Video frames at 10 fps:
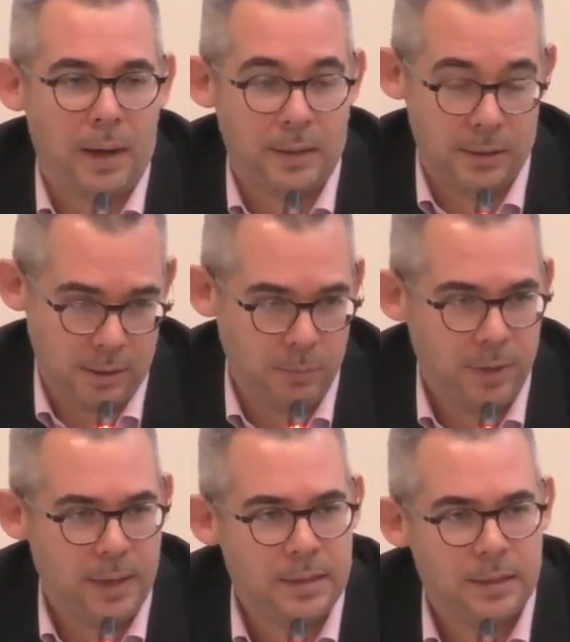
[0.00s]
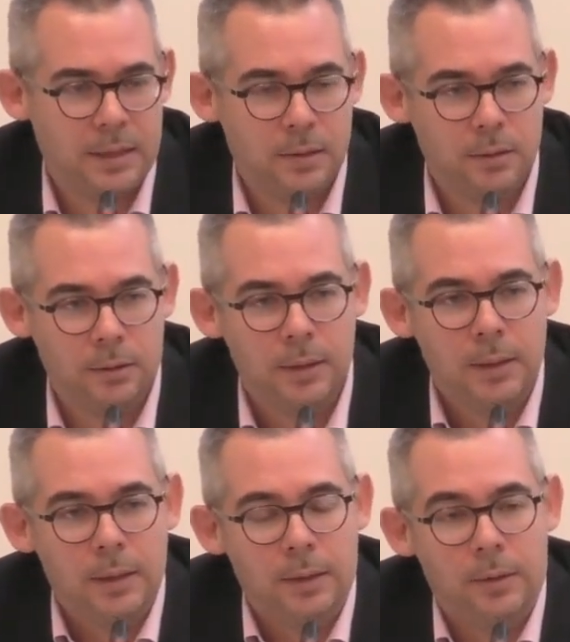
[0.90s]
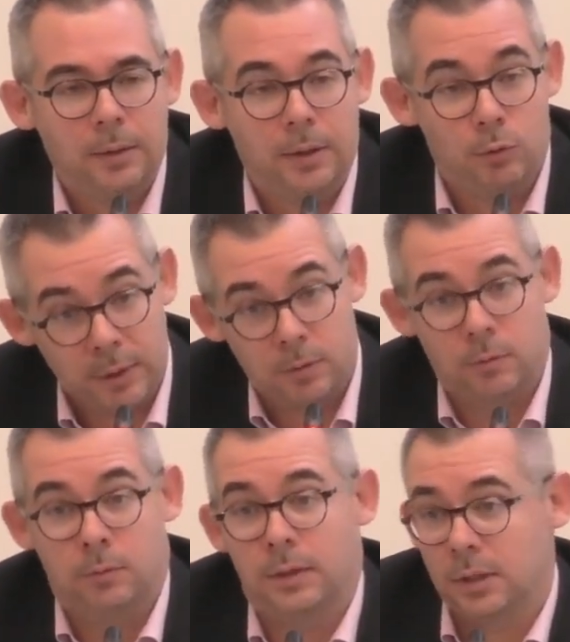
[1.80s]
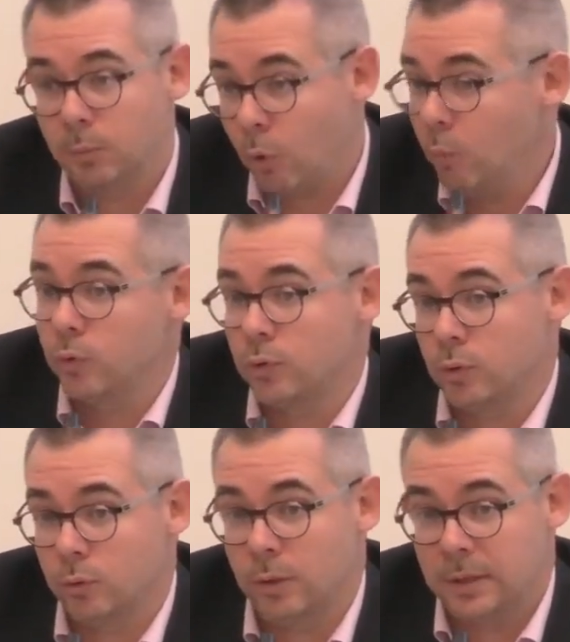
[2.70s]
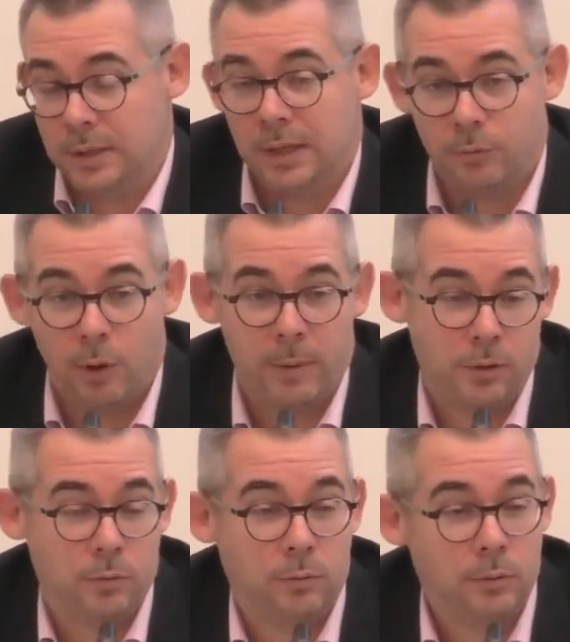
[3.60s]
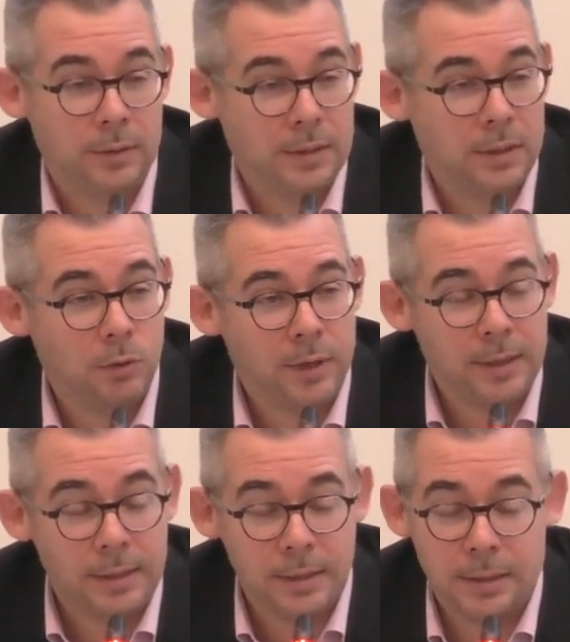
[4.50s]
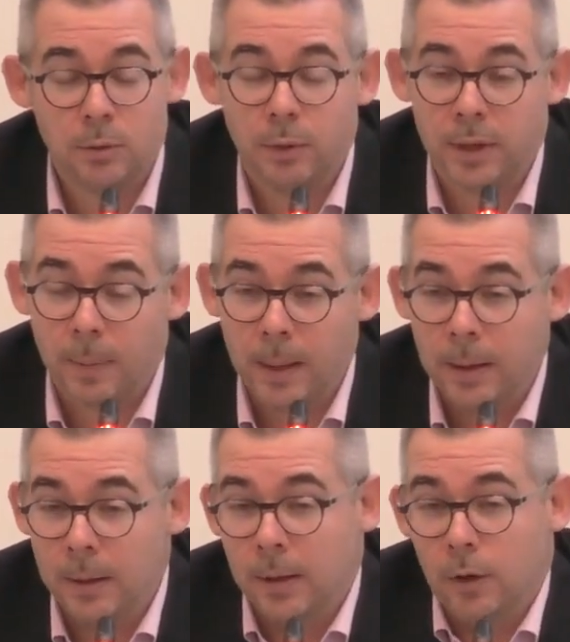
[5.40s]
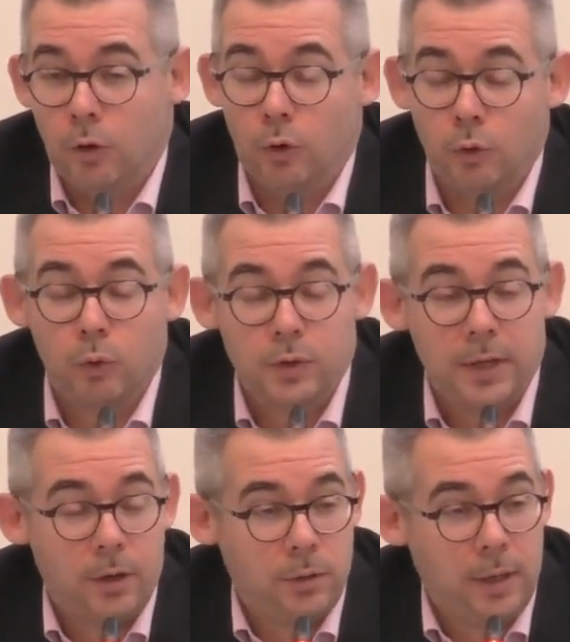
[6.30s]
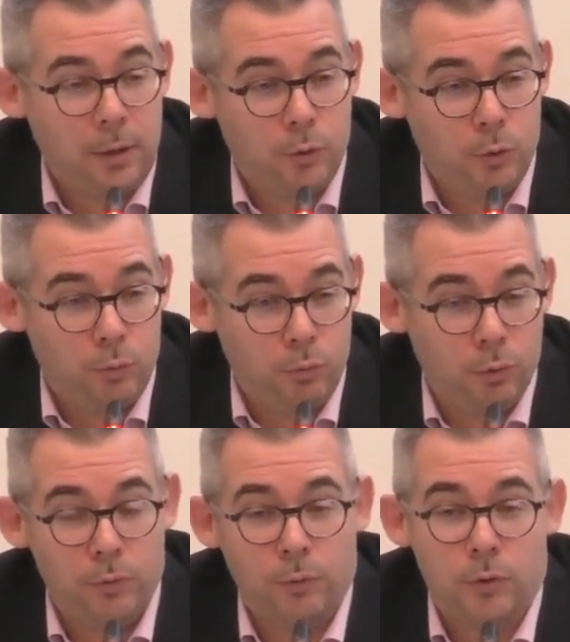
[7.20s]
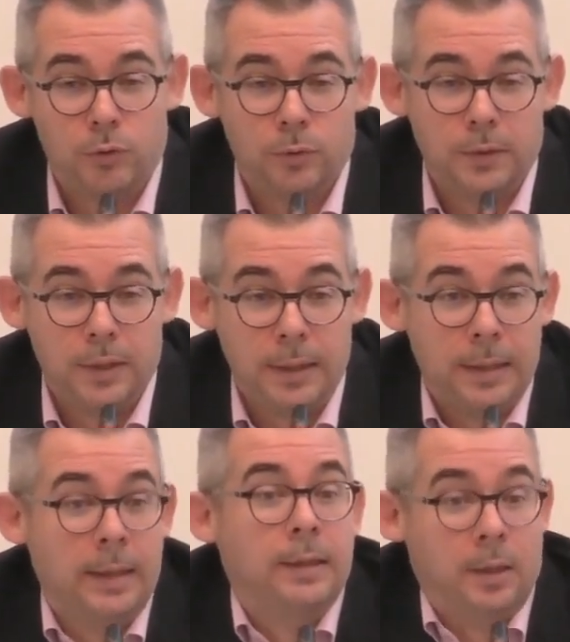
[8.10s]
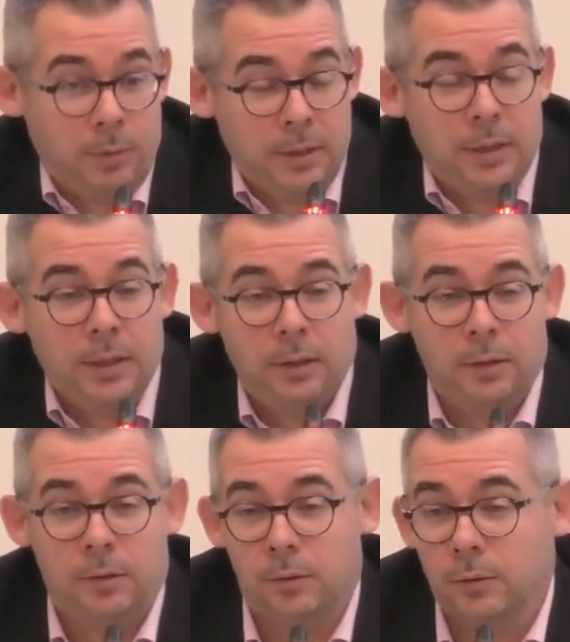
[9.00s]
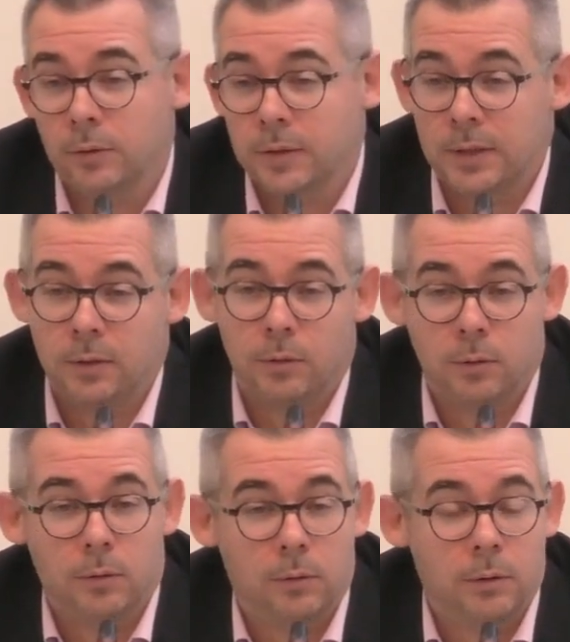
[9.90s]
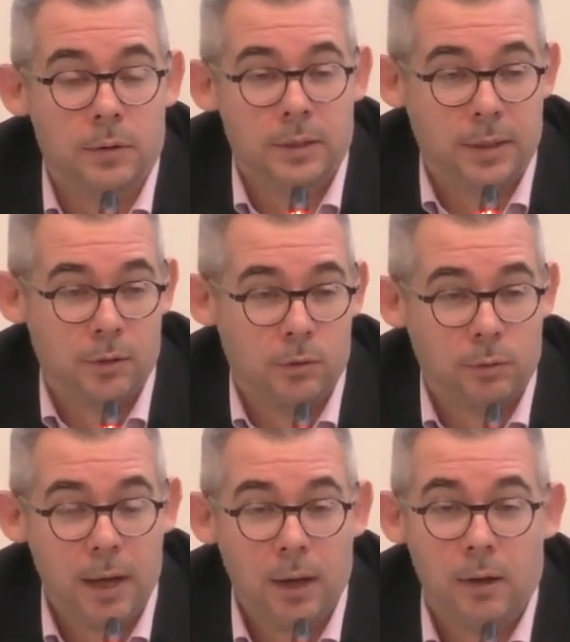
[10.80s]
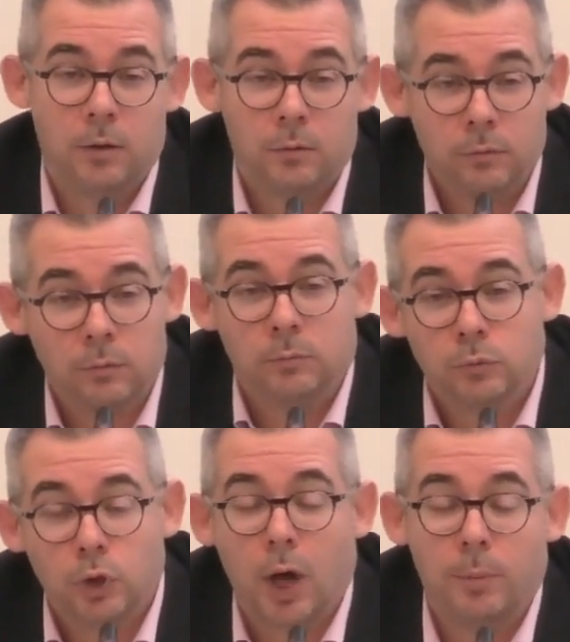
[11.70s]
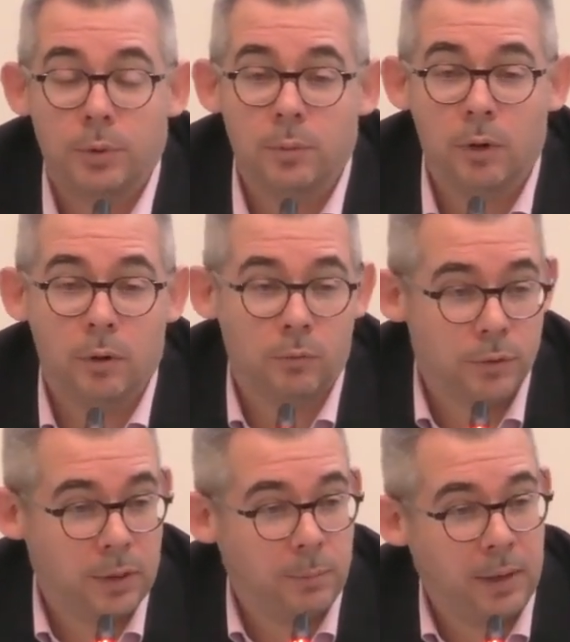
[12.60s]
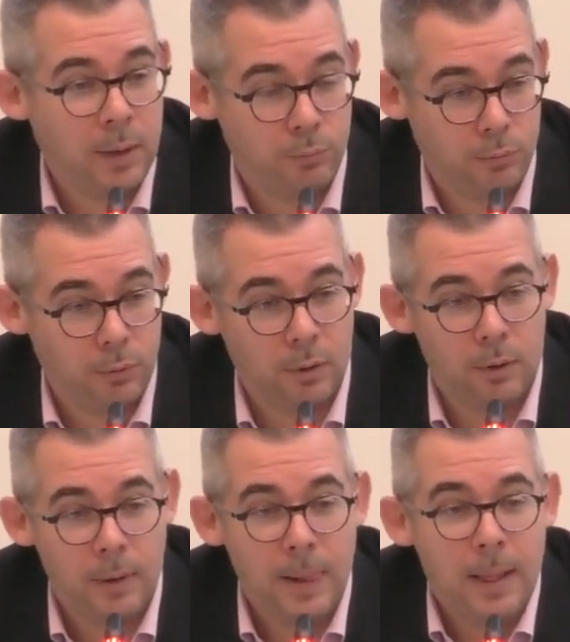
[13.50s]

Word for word: participer à cette éducation, à cette promotion, à cette information des citoyennes et des citoyens. Le Conseil régional de Bourgogne-Franche-Comté est impliqué euh, dans cette, euh, dans cette action-là. Euh, très rapidement, vous n'êtes pas là pour